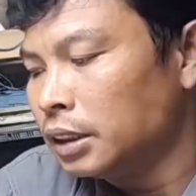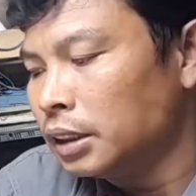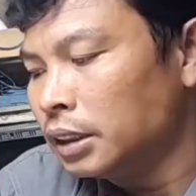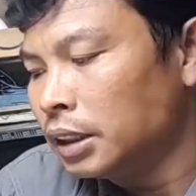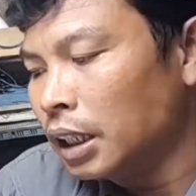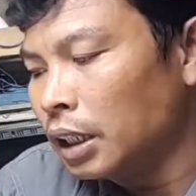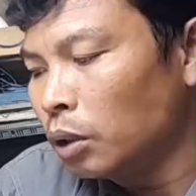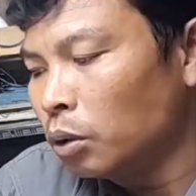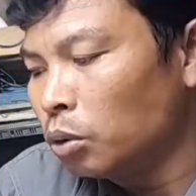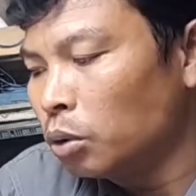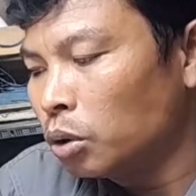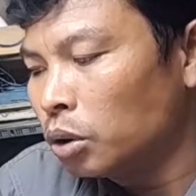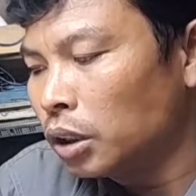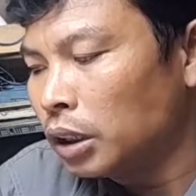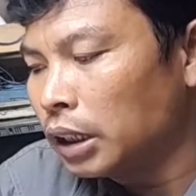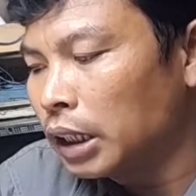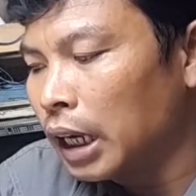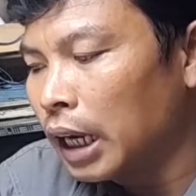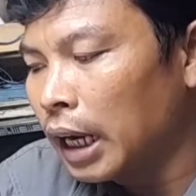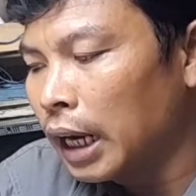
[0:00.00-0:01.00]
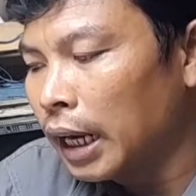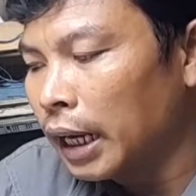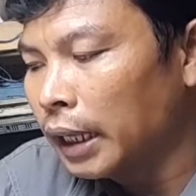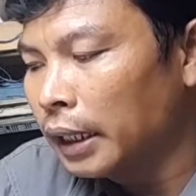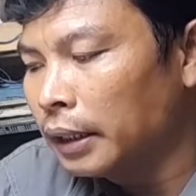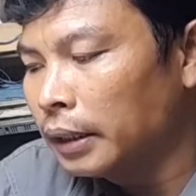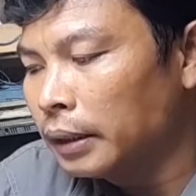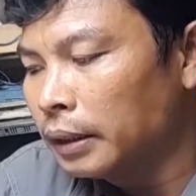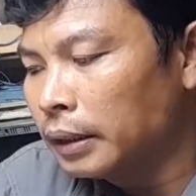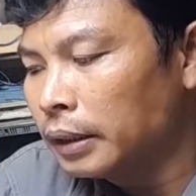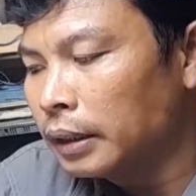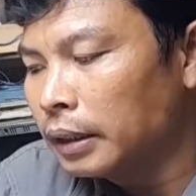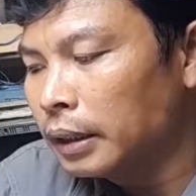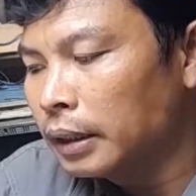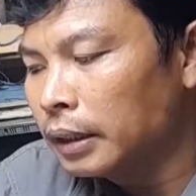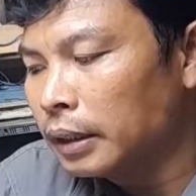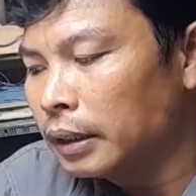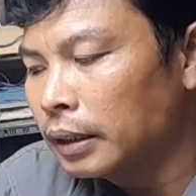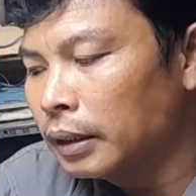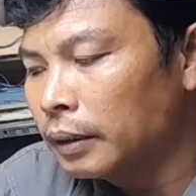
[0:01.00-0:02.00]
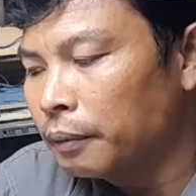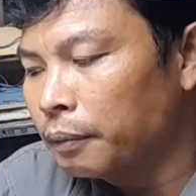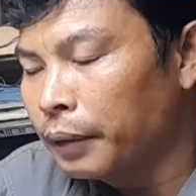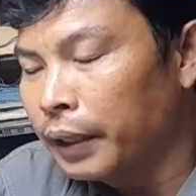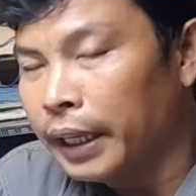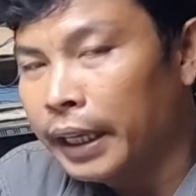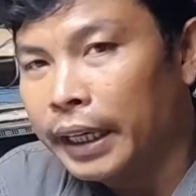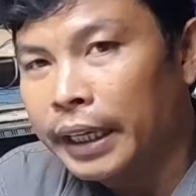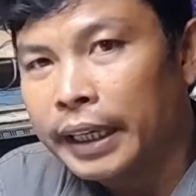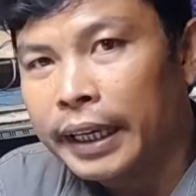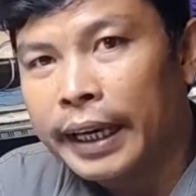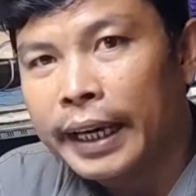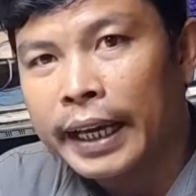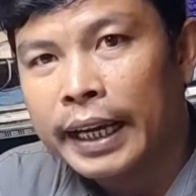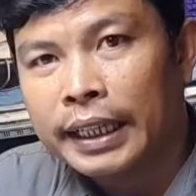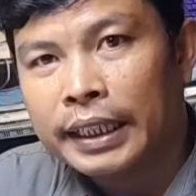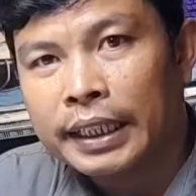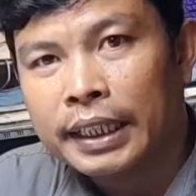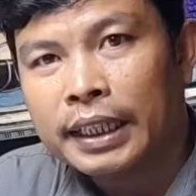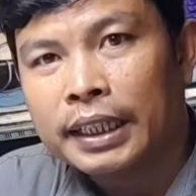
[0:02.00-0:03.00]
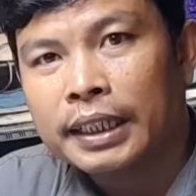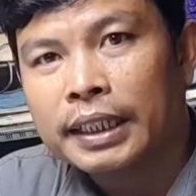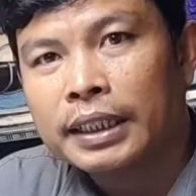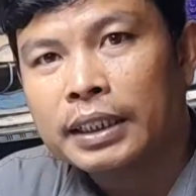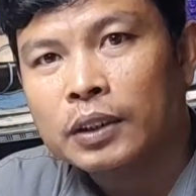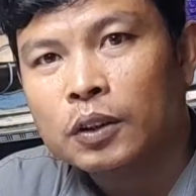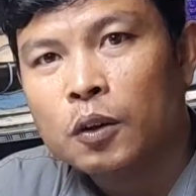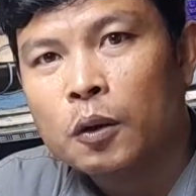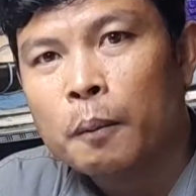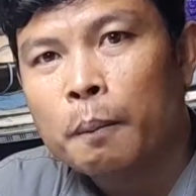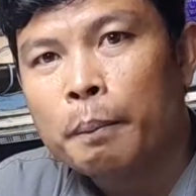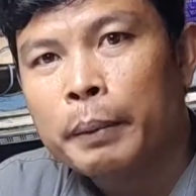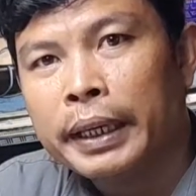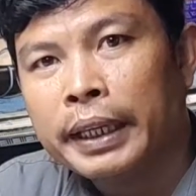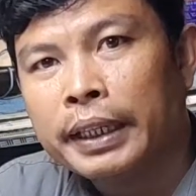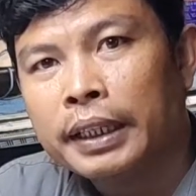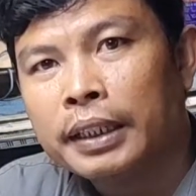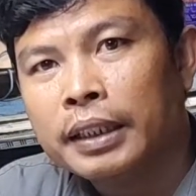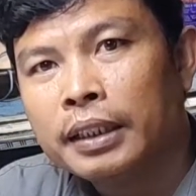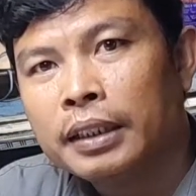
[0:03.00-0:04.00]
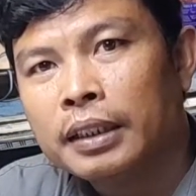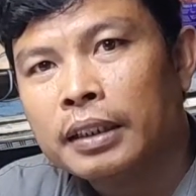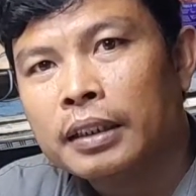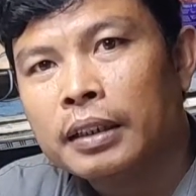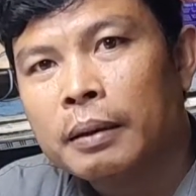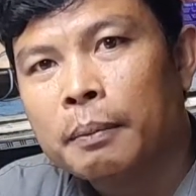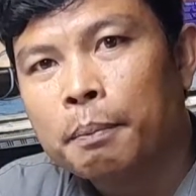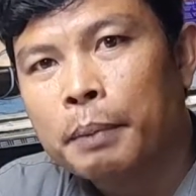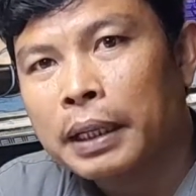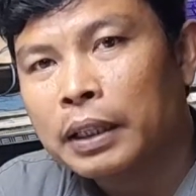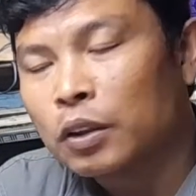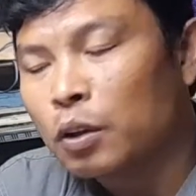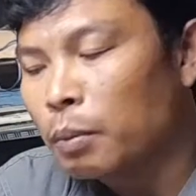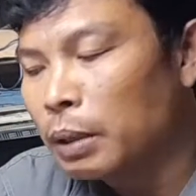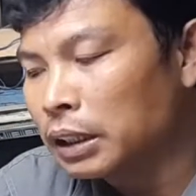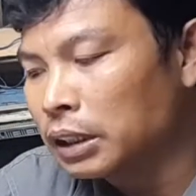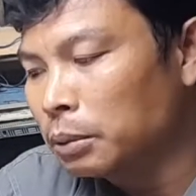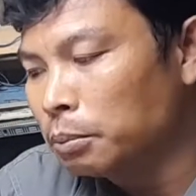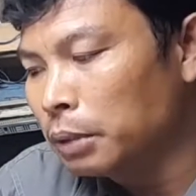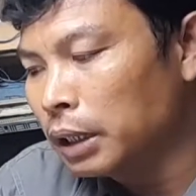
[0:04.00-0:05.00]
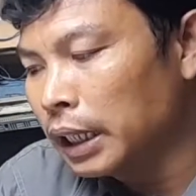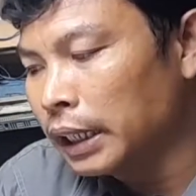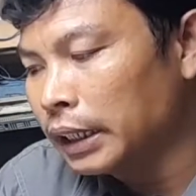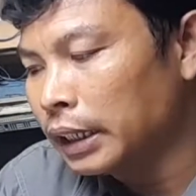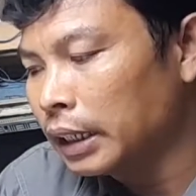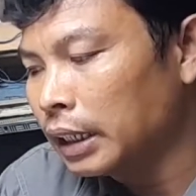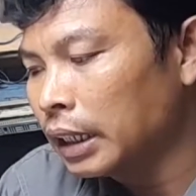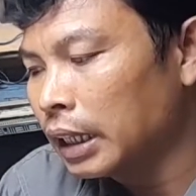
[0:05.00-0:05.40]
dan untuk tegangan PGL nya itu min 4,9 ya